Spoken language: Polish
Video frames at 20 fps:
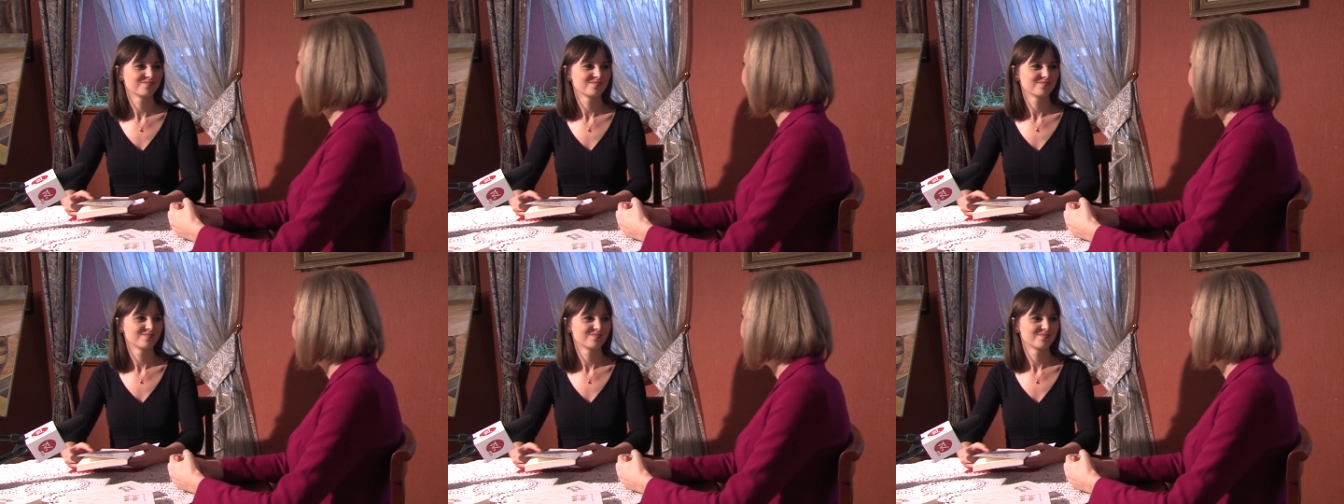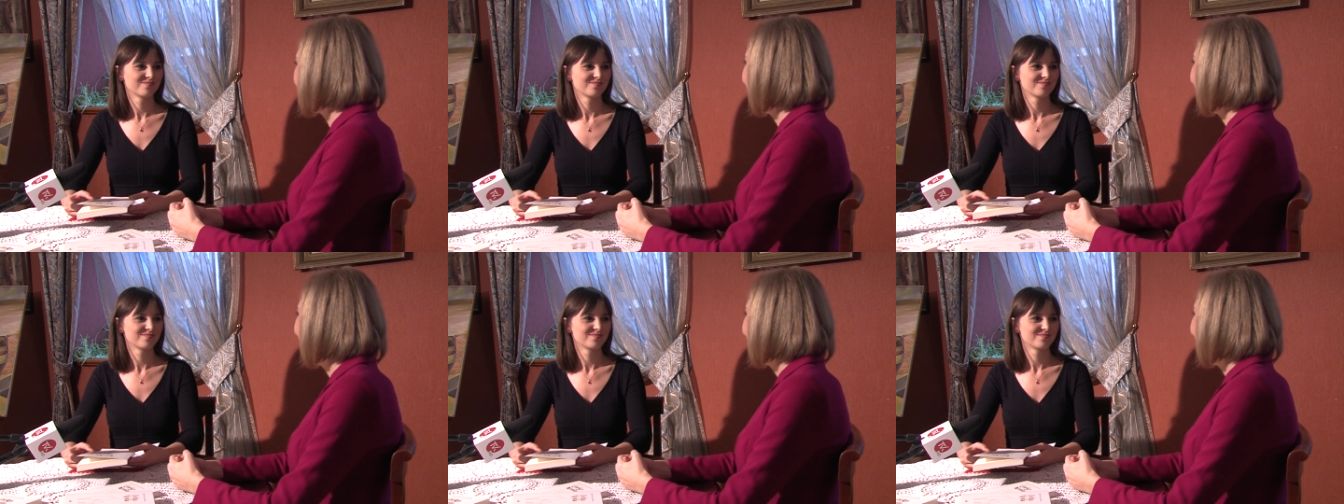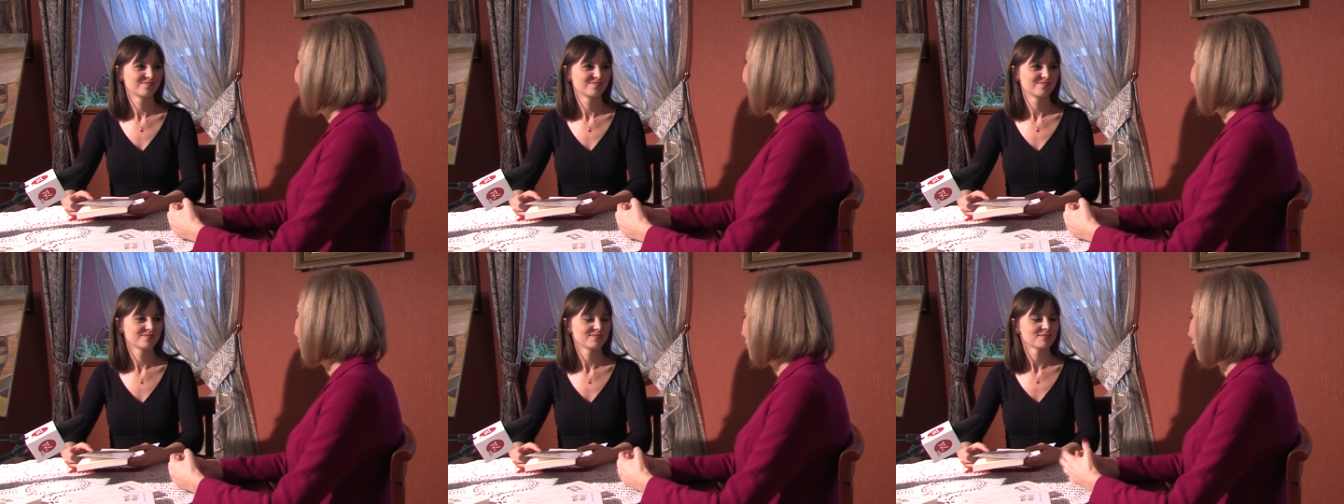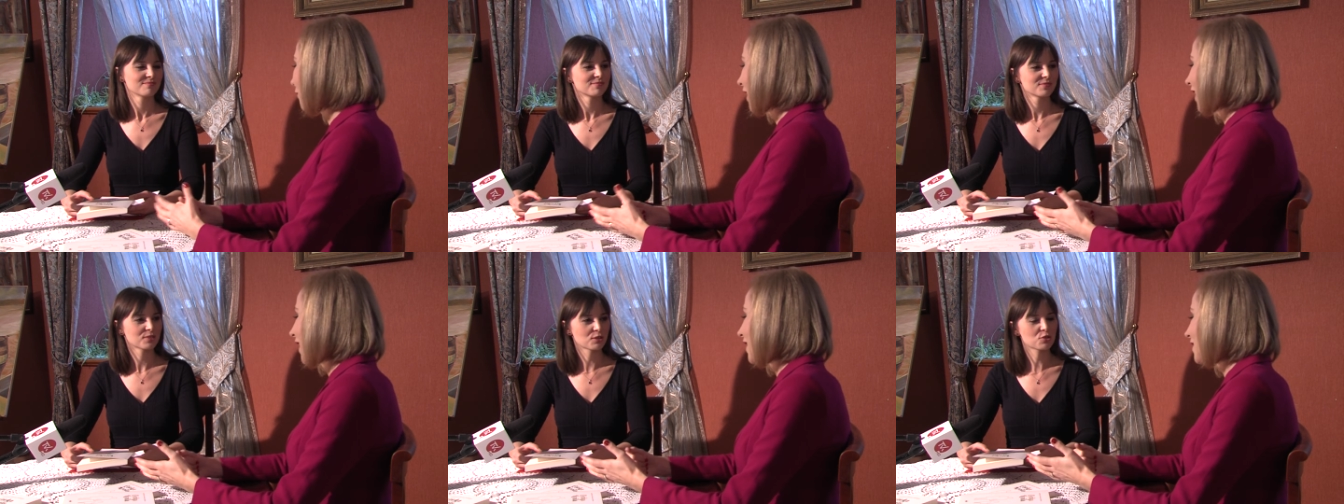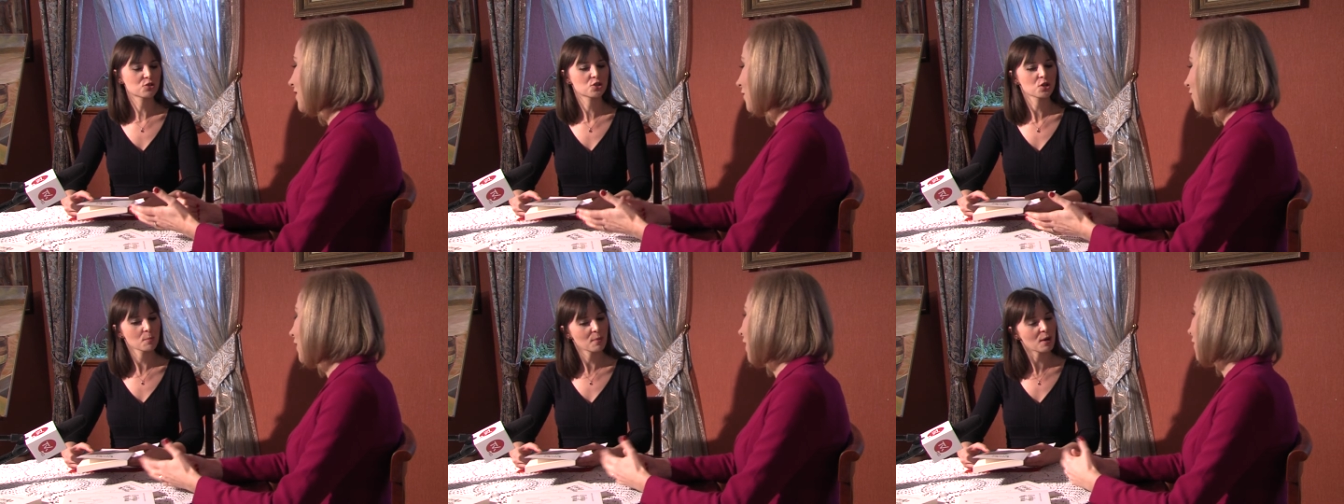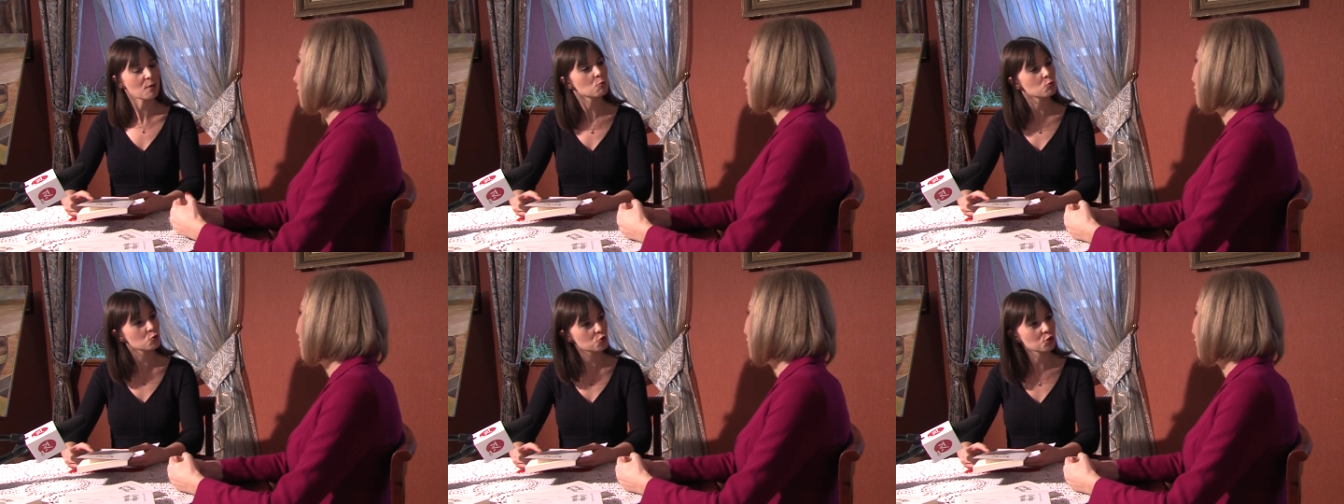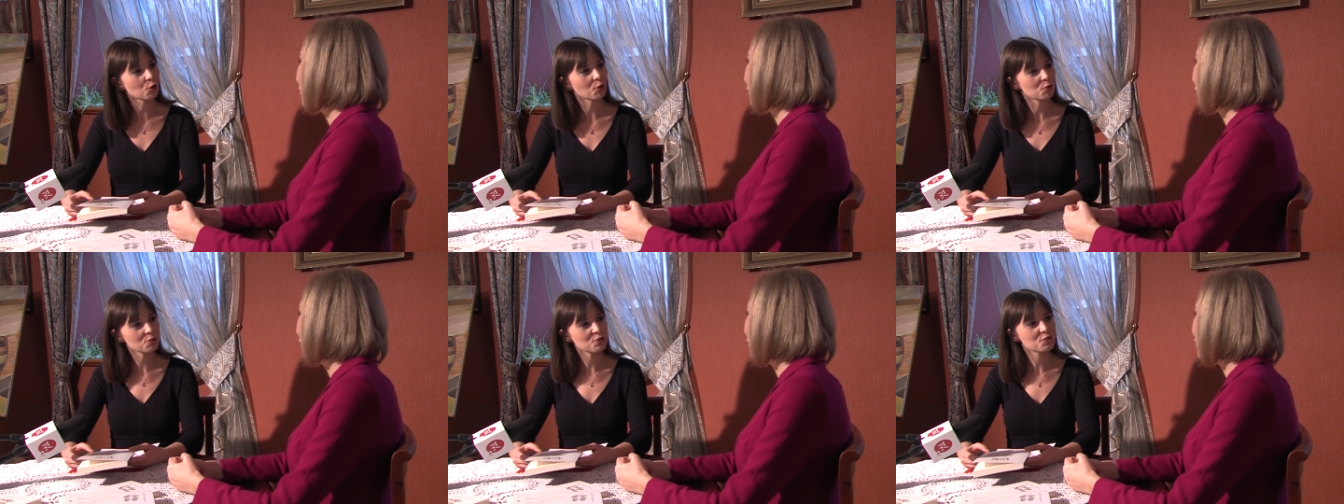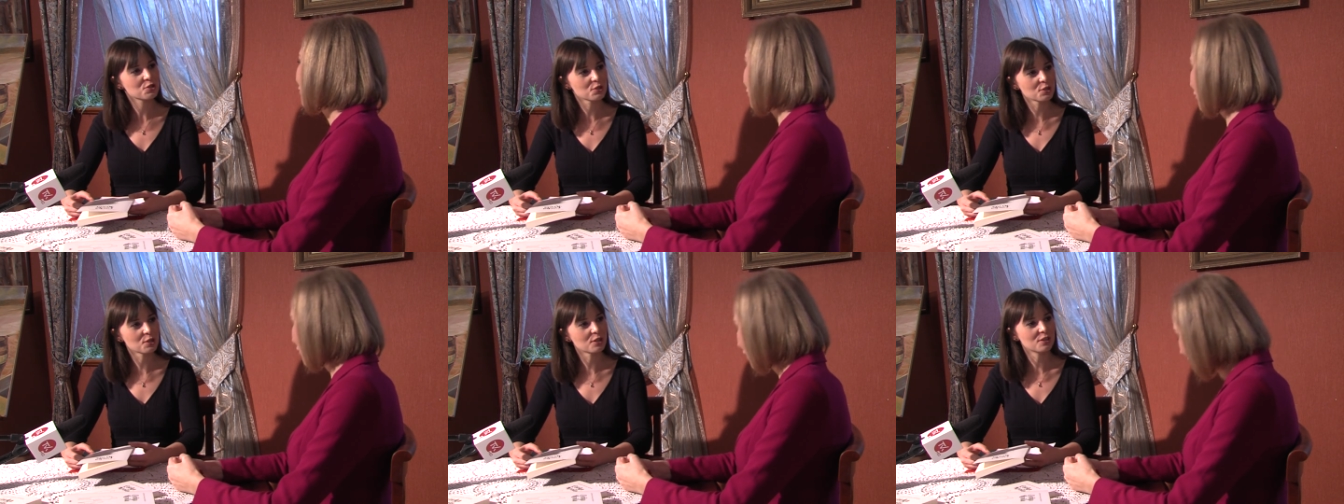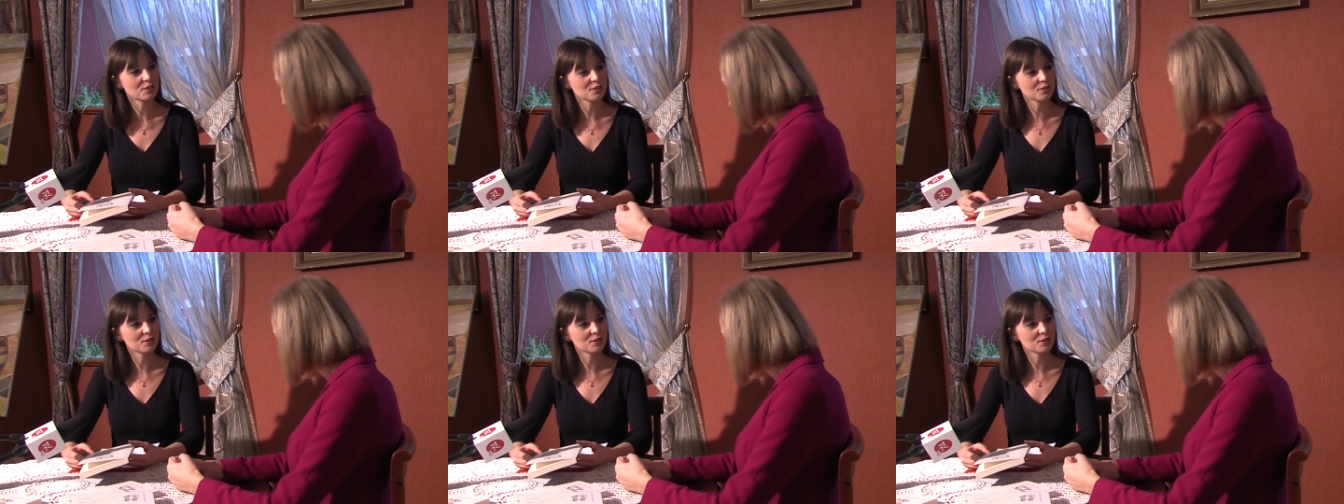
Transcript: i w wakacje no, trzeba udało się usiąść i, tak,